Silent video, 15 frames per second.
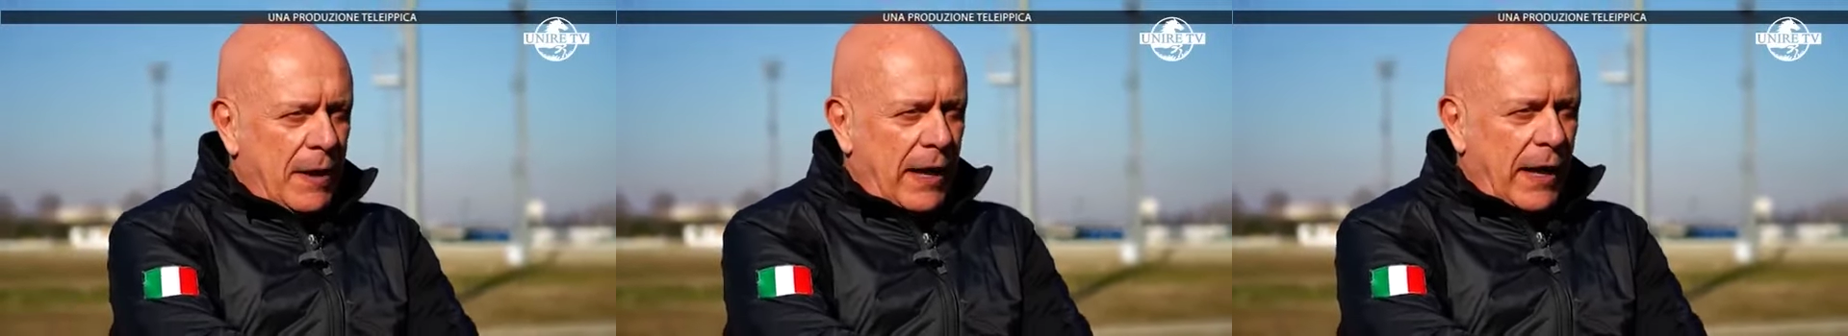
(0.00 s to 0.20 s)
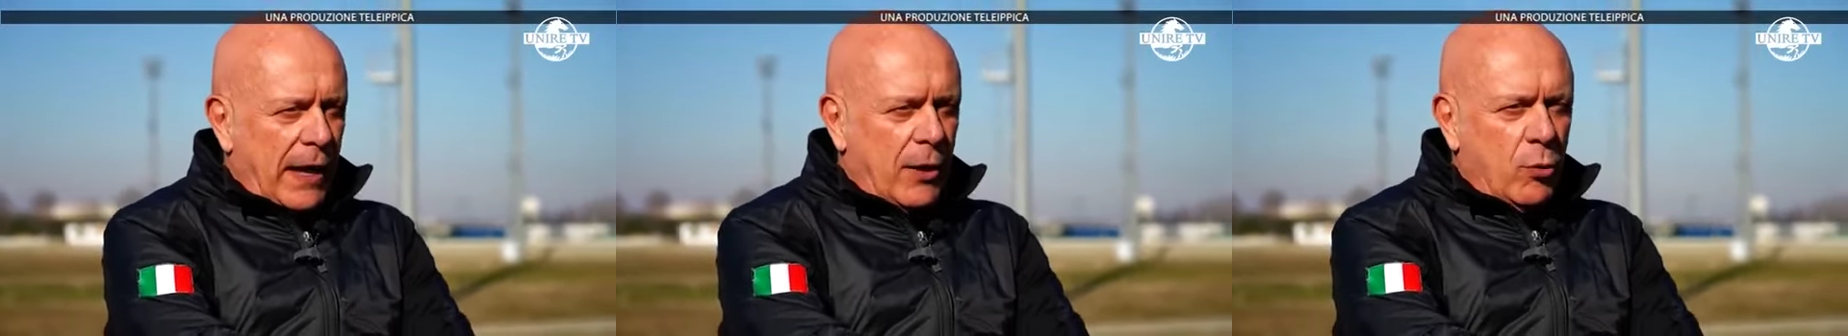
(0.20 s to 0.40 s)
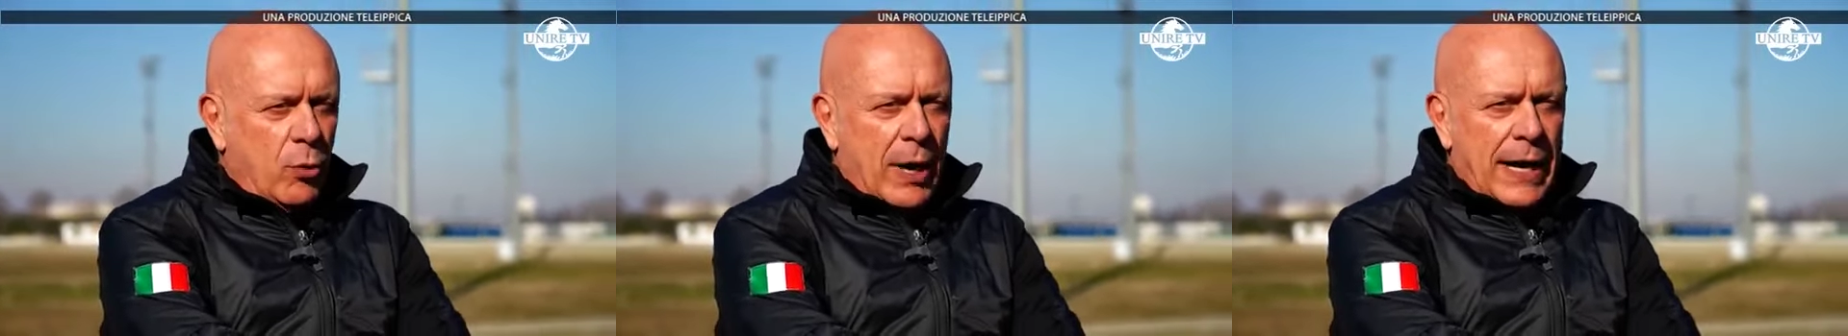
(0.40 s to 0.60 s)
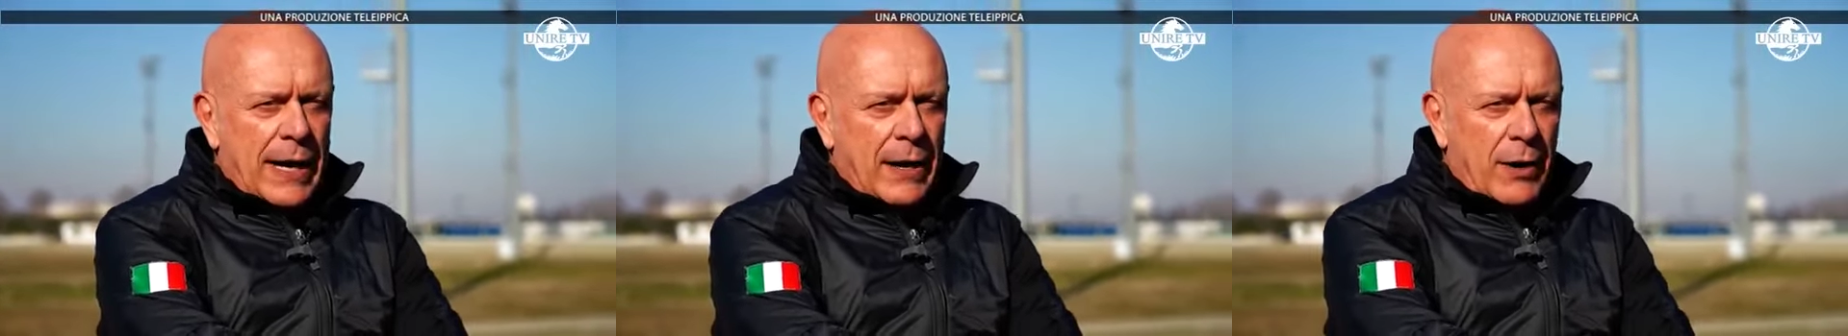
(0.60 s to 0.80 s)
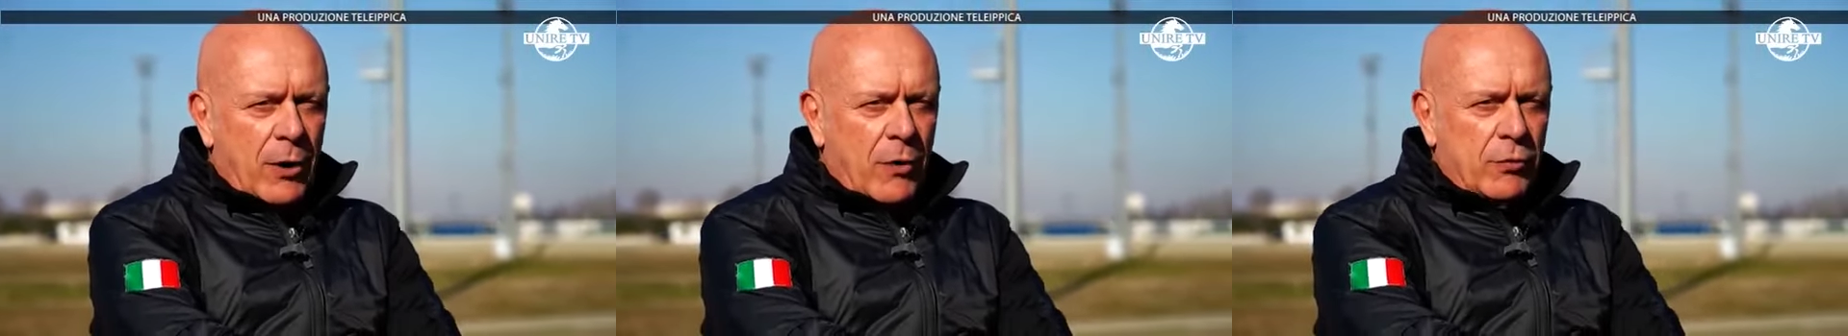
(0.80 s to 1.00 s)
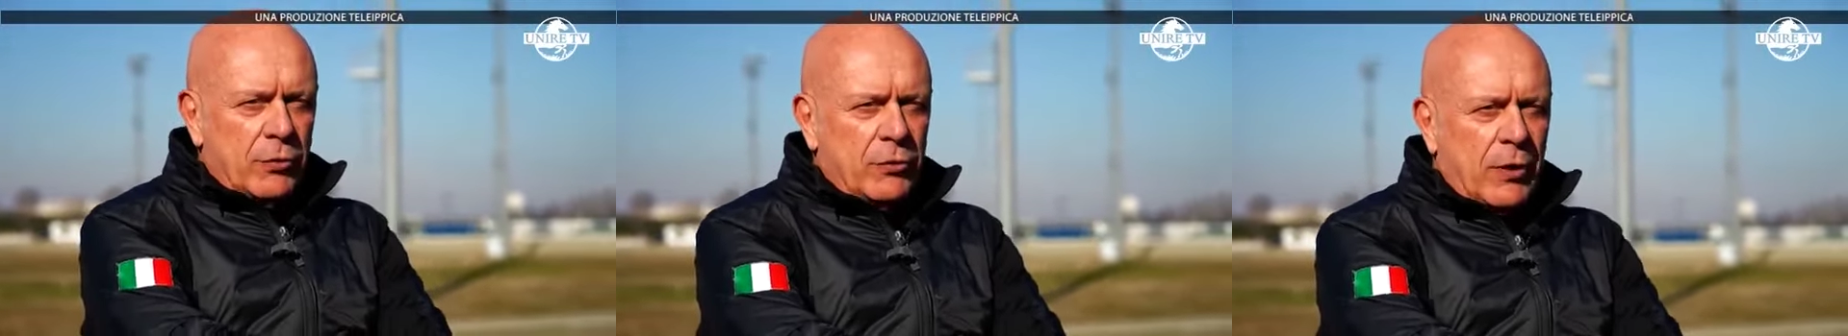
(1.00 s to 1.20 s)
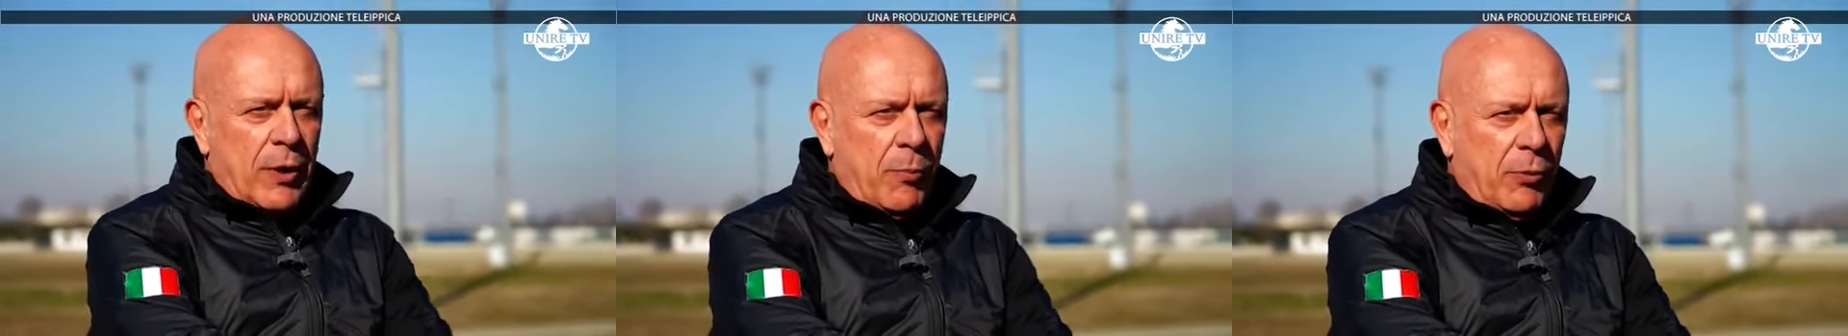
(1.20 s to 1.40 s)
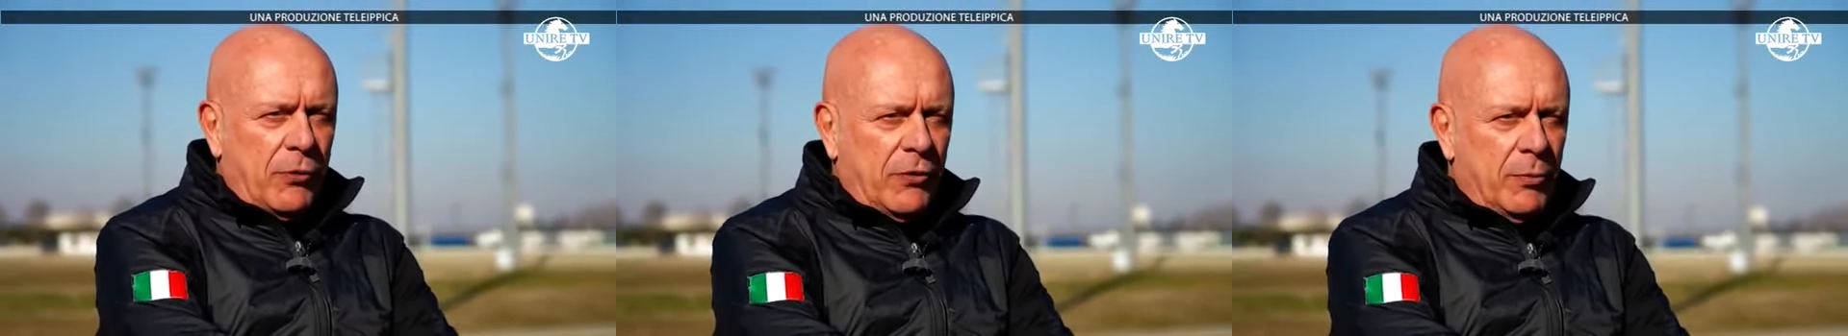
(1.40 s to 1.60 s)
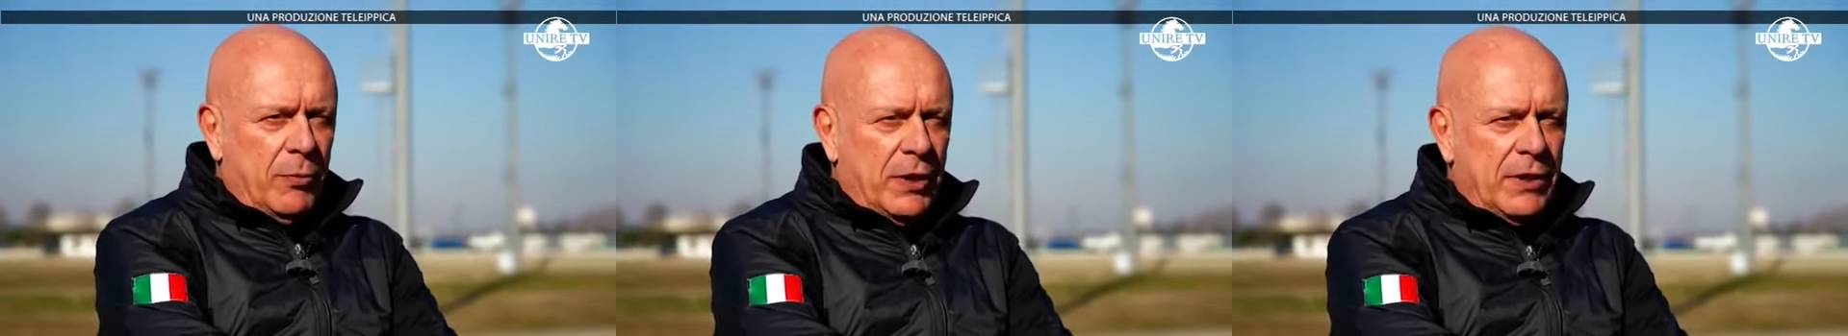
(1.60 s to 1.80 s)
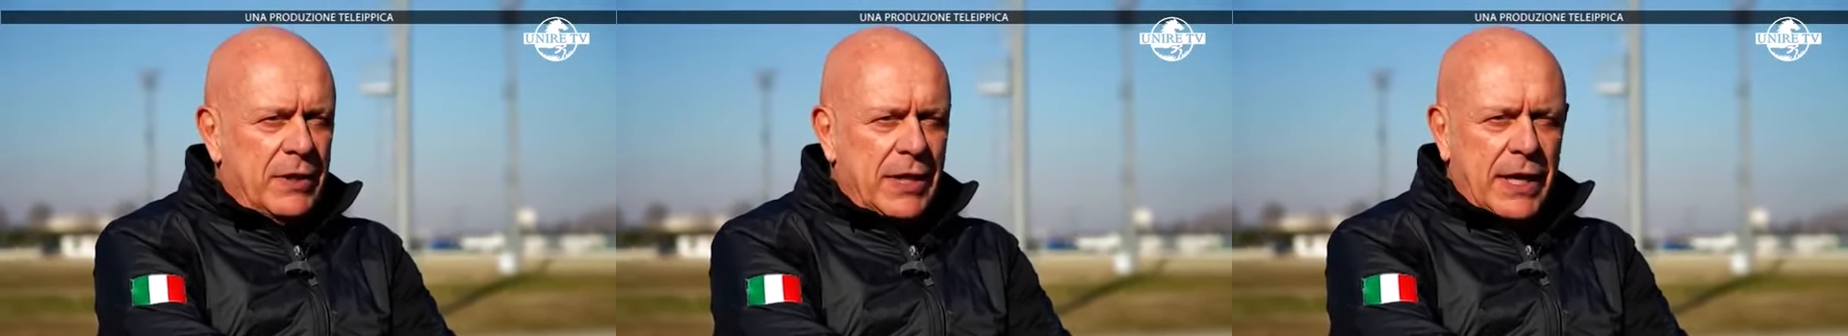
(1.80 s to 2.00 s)
e qua ho avuto la
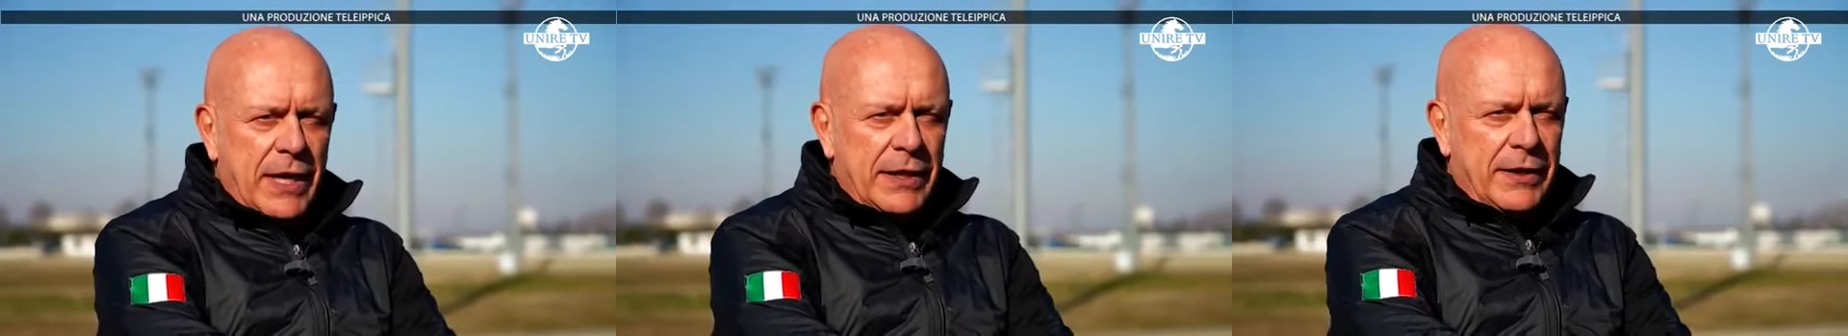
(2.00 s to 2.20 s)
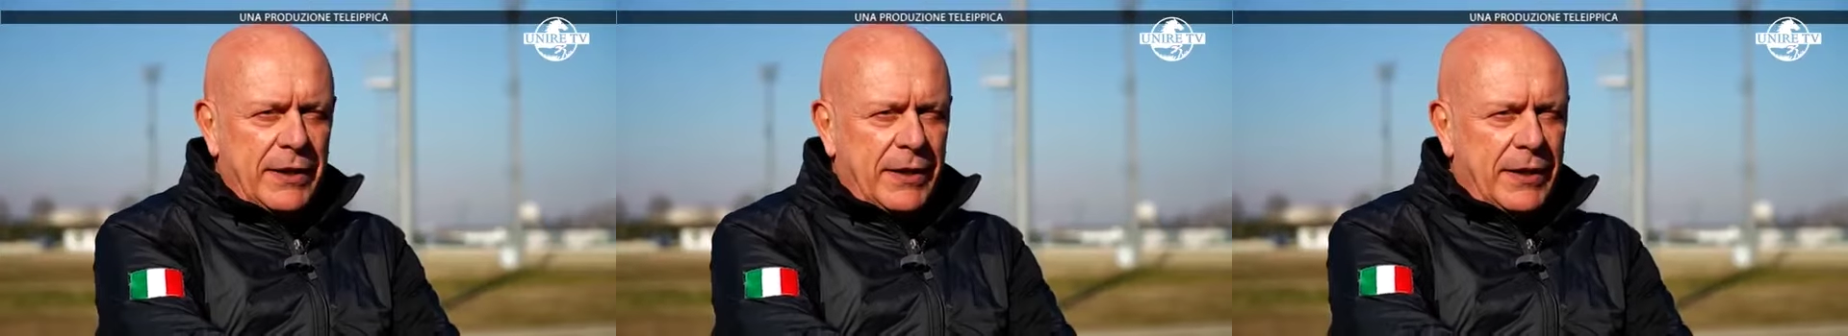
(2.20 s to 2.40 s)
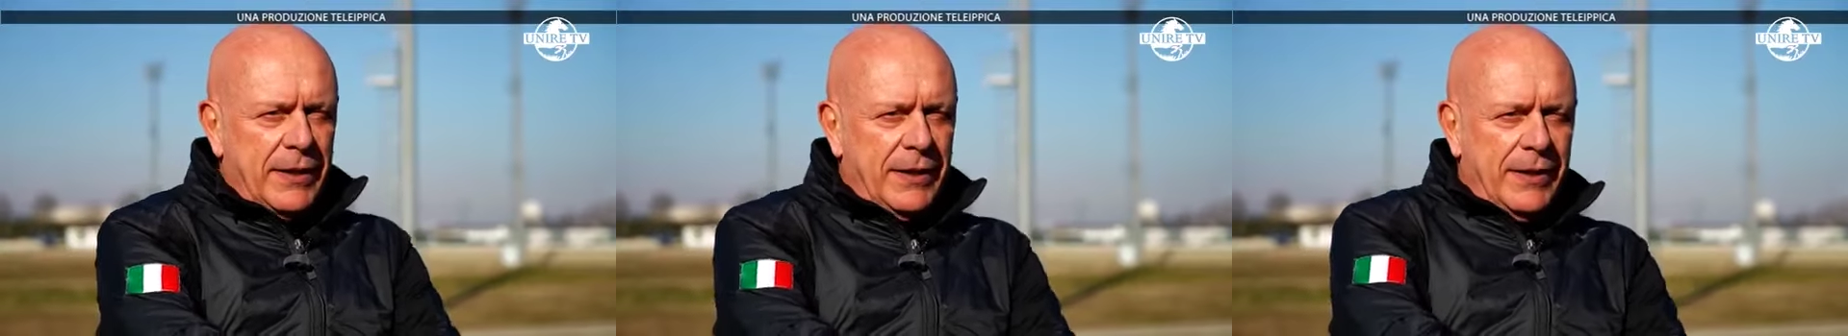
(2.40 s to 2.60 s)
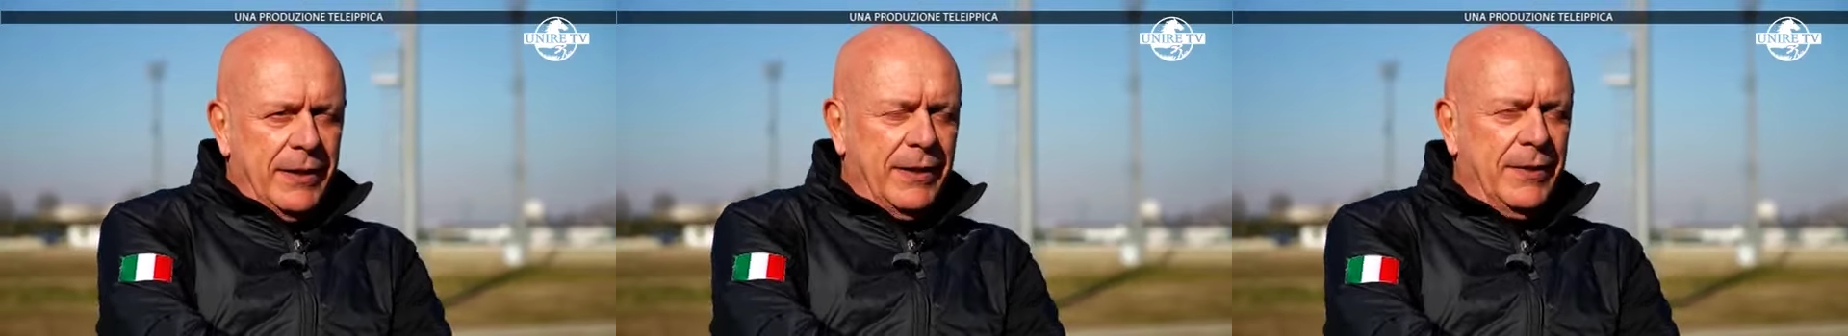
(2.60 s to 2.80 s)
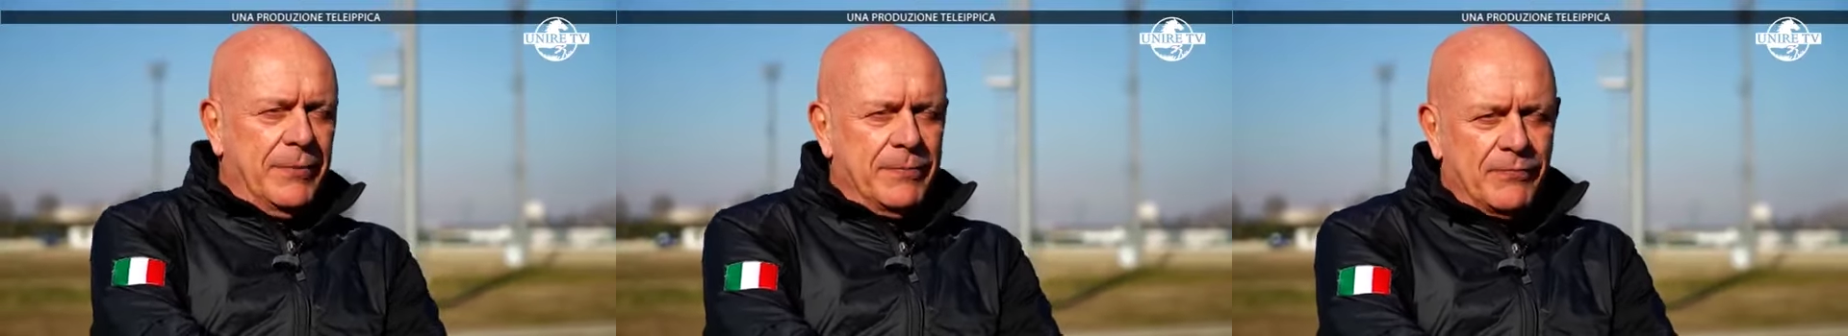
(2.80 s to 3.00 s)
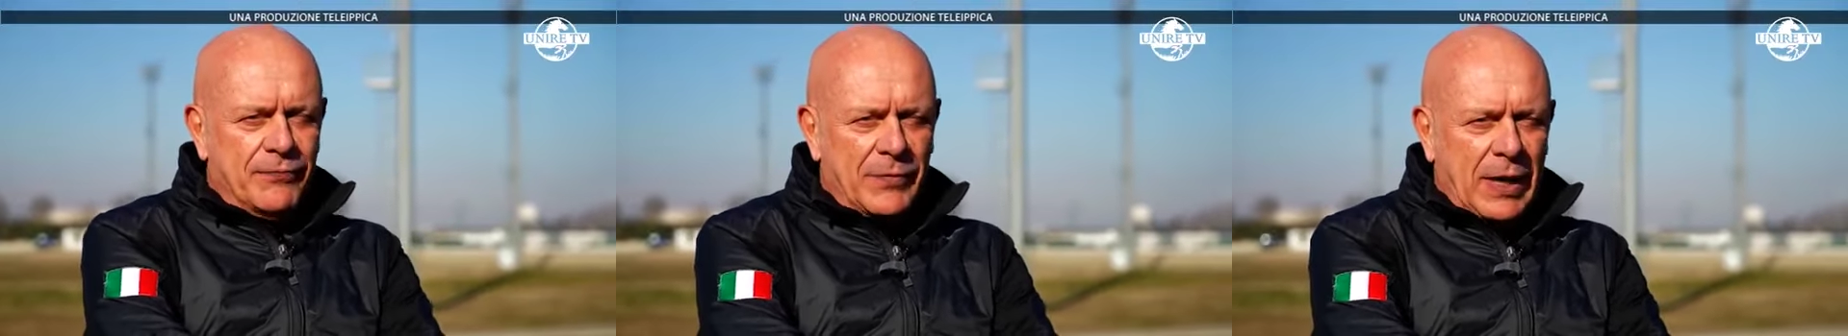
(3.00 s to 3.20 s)
possibilità di, ri,